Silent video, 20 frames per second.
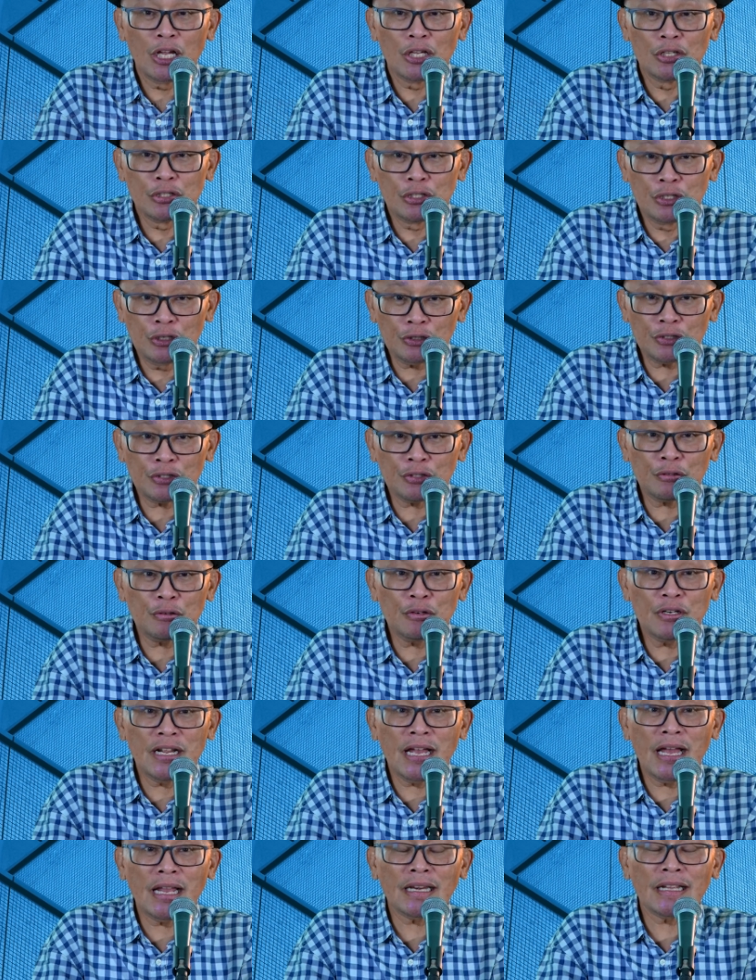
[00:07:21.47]
Justru
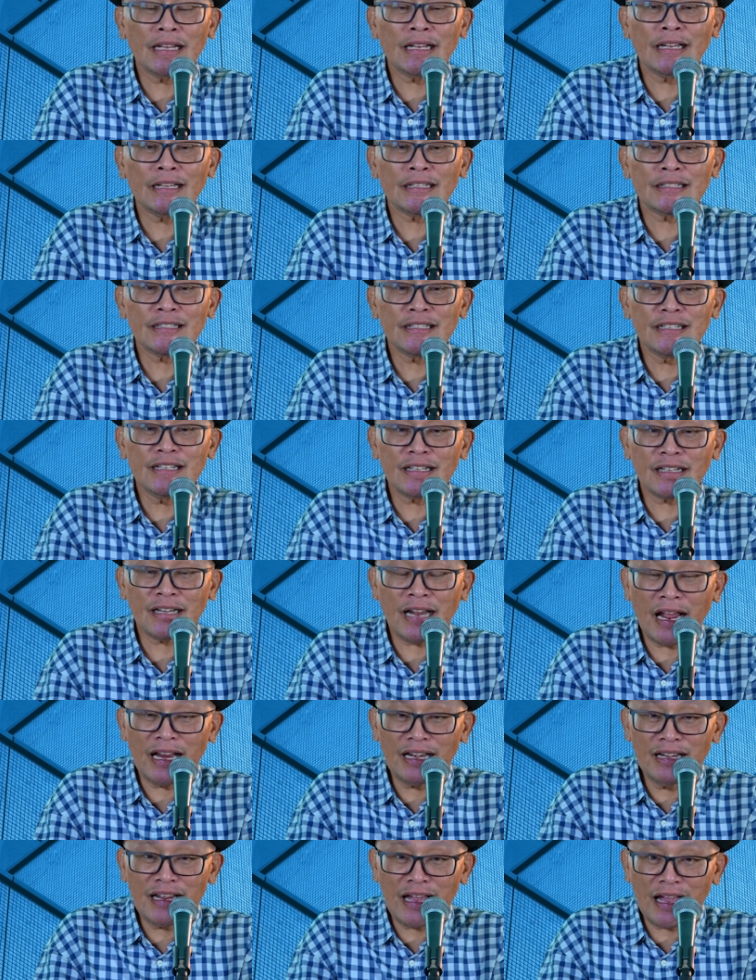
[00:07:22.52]
dari
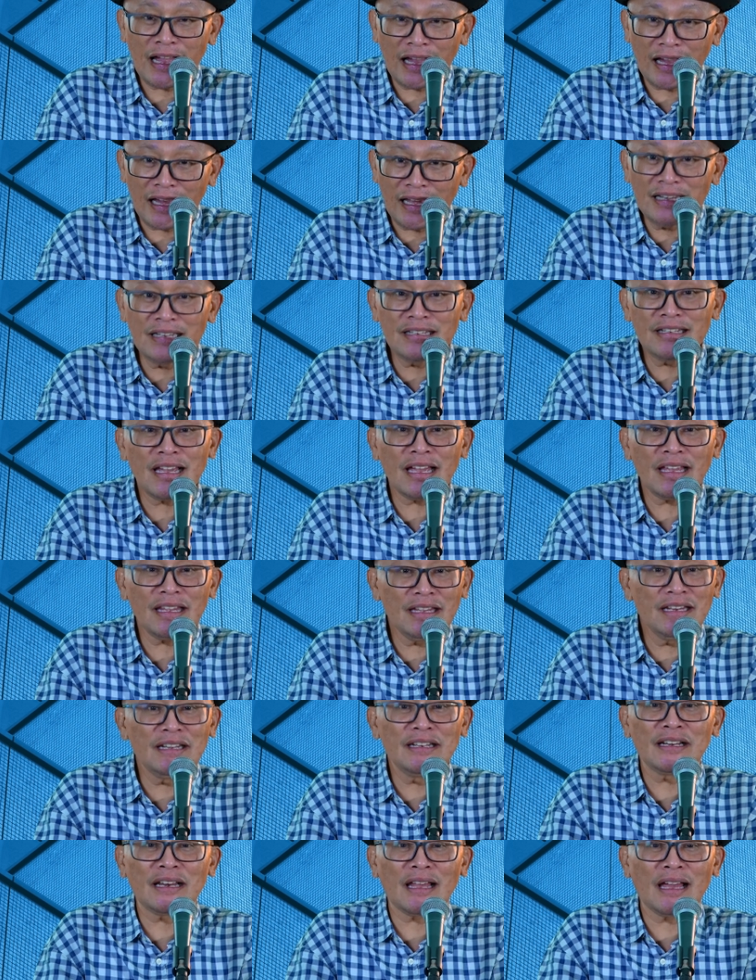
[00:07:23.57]
kesederhanaannya
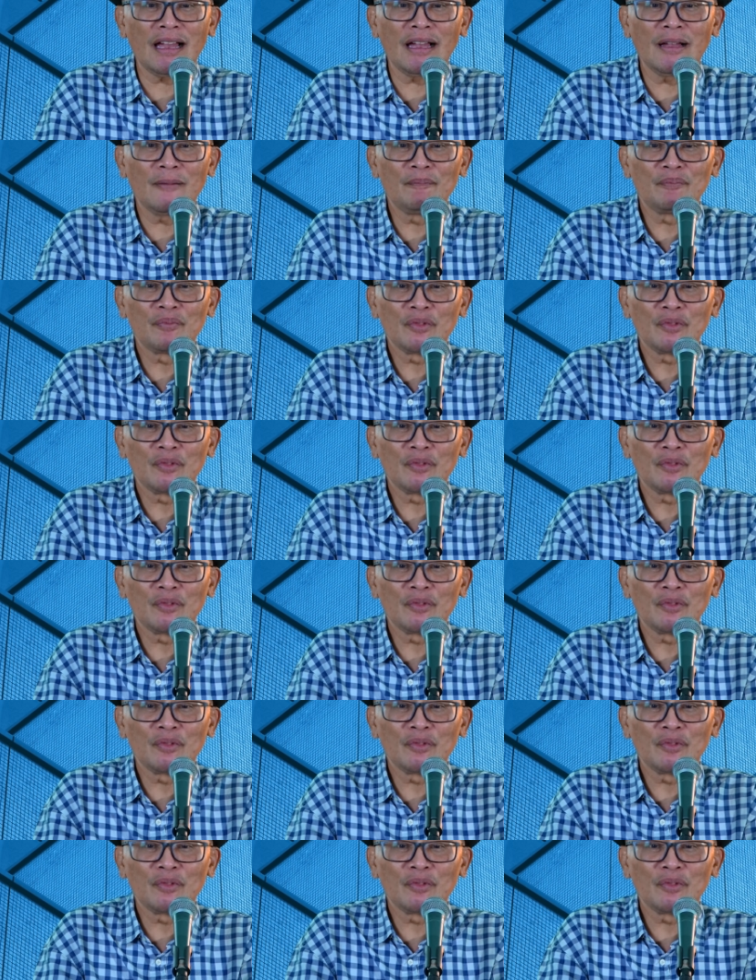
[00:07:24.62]
inilah